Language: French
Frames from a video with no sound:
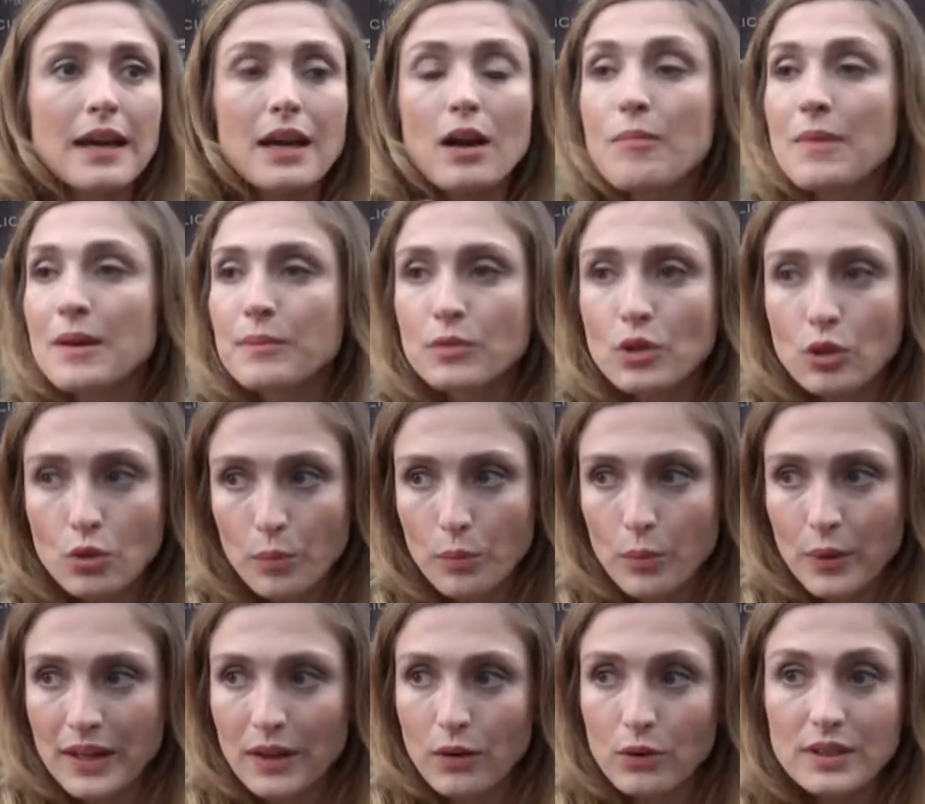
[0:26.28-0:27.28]
Et en même temps qu'on
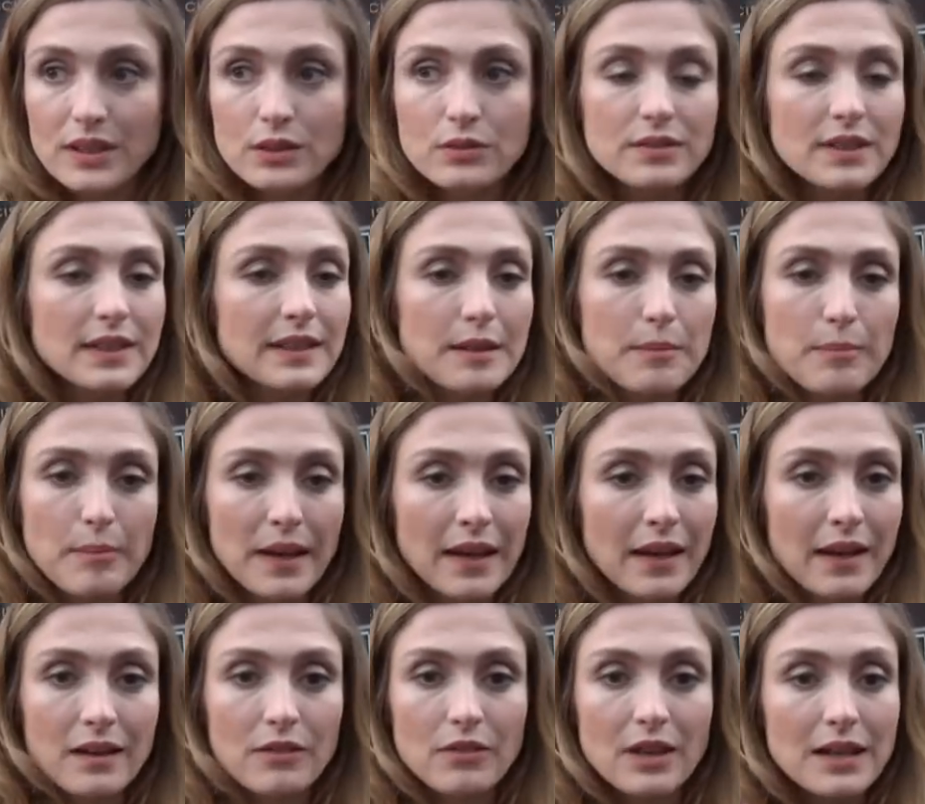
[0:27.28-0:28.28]
peut aller redécouvrir des
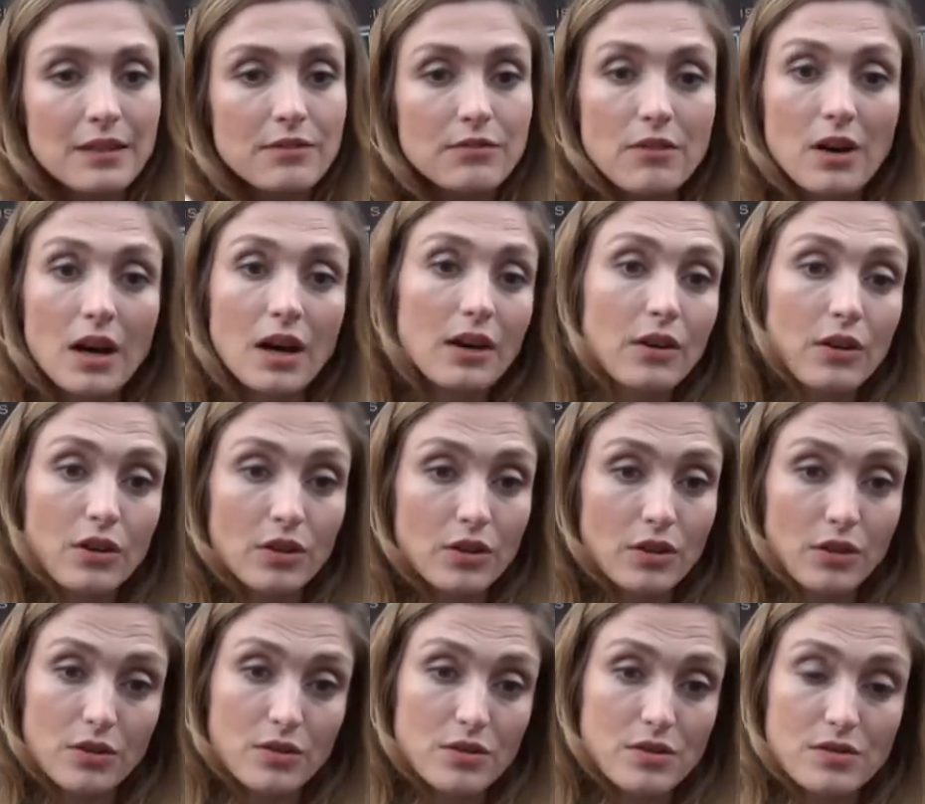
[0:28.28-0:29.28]
perles, aller voir
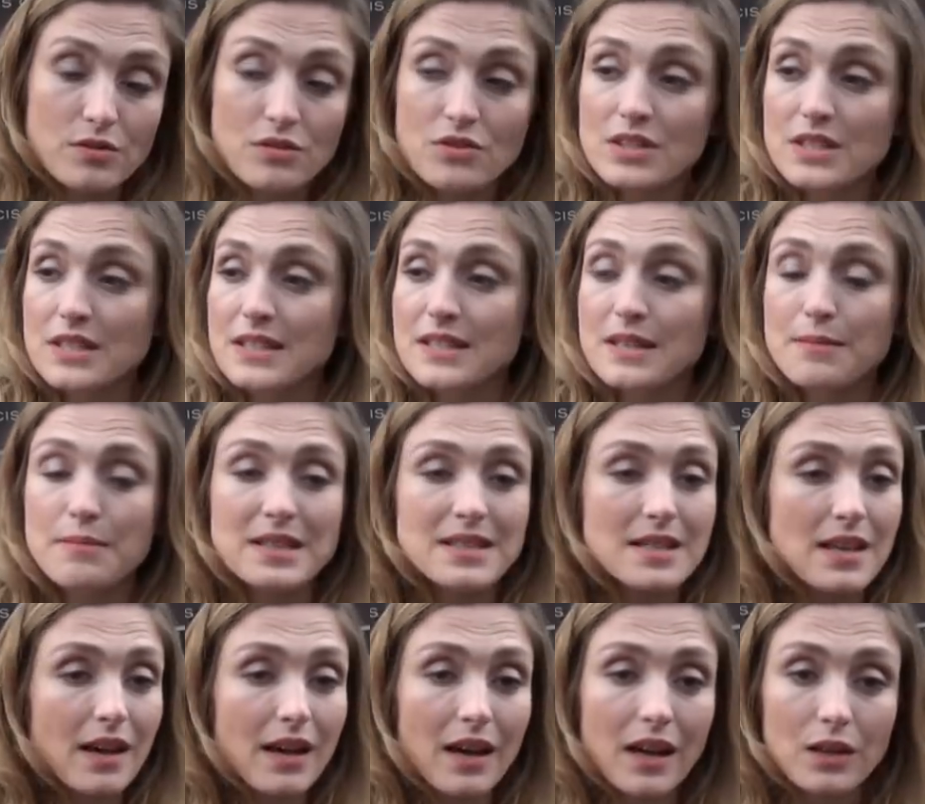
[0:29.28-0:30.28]
ce que je disais,
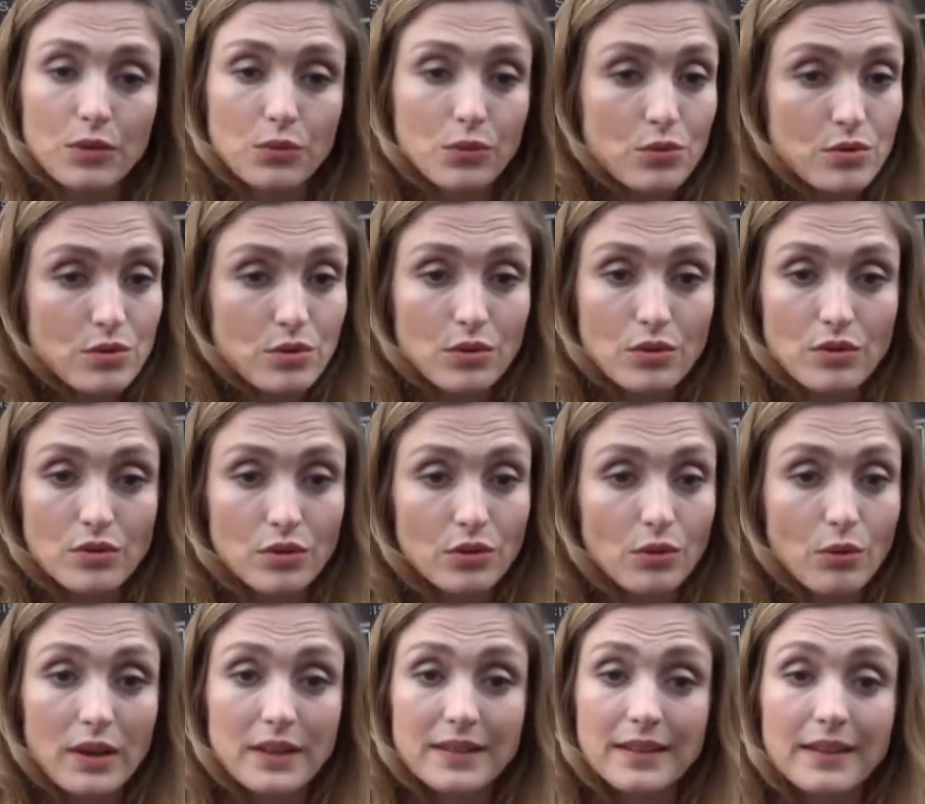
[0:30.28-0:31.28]
Massacre à la tronçonneuse en
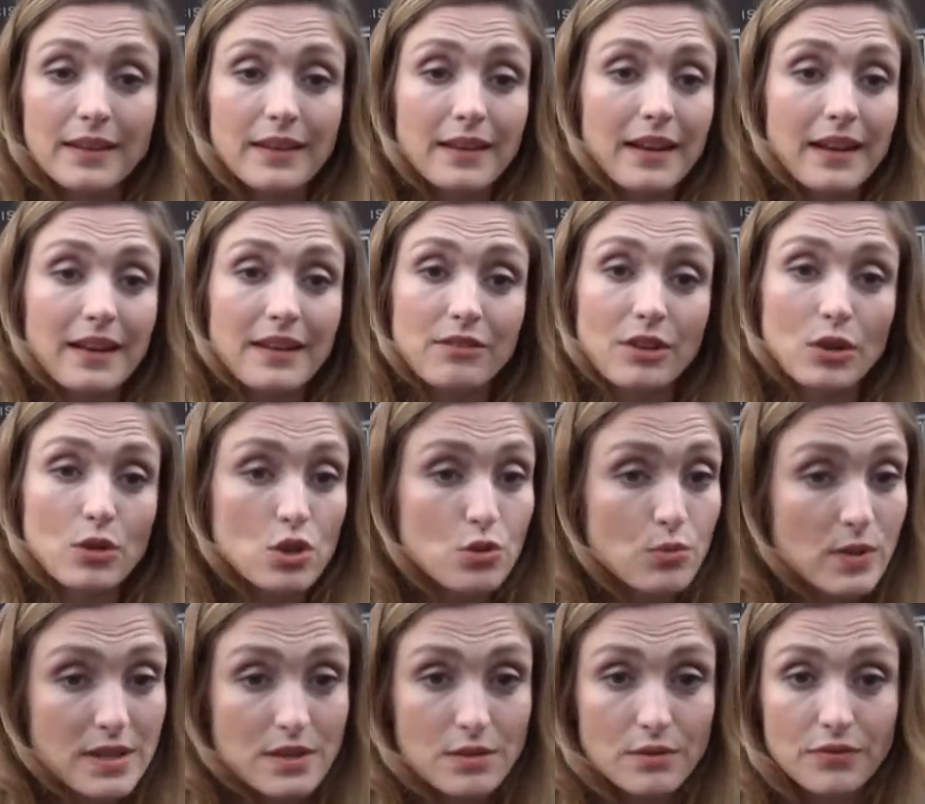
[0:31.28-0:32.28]
3D, aller voir le
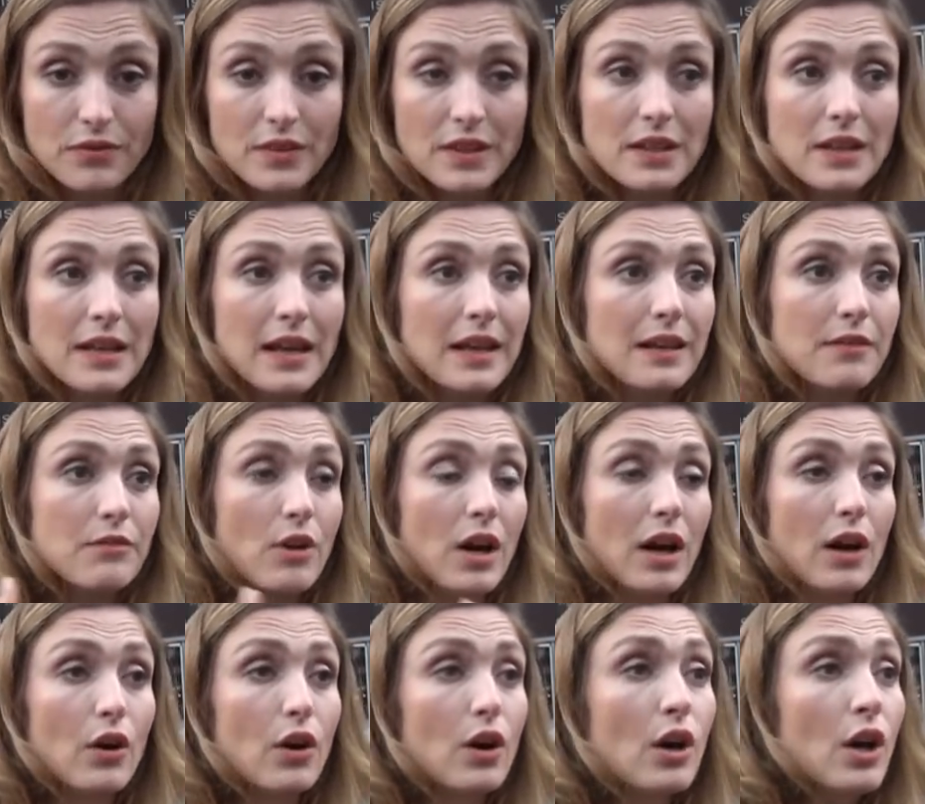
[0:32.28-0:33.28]
choix de Sophie, aller
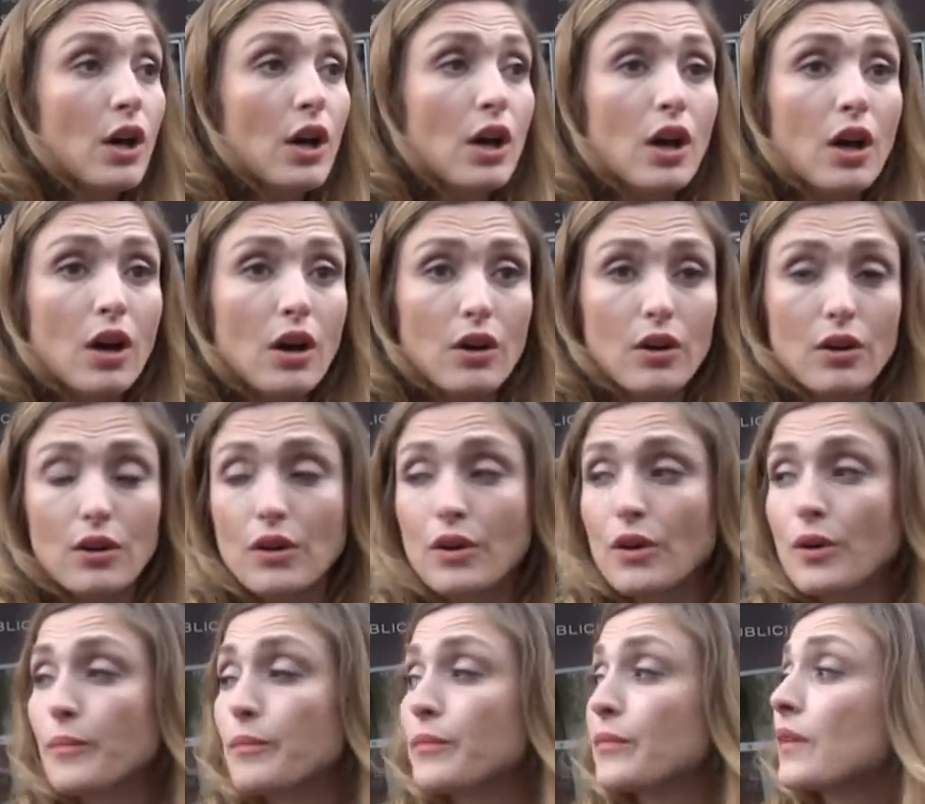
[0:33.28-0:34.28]
voir
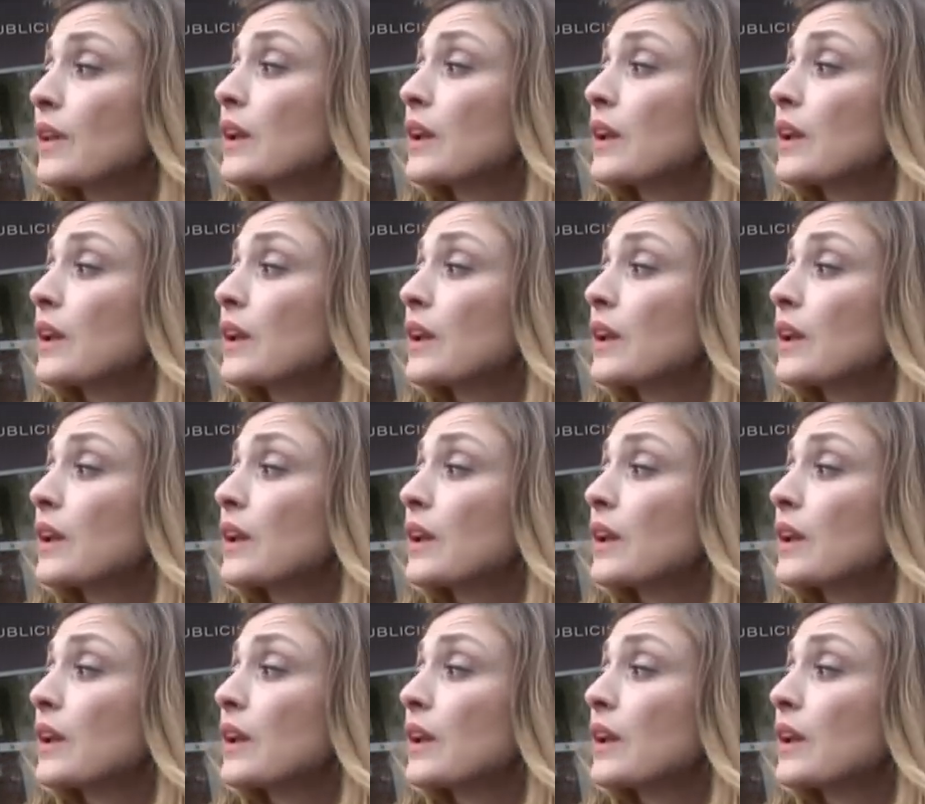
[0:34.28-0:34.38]
euh,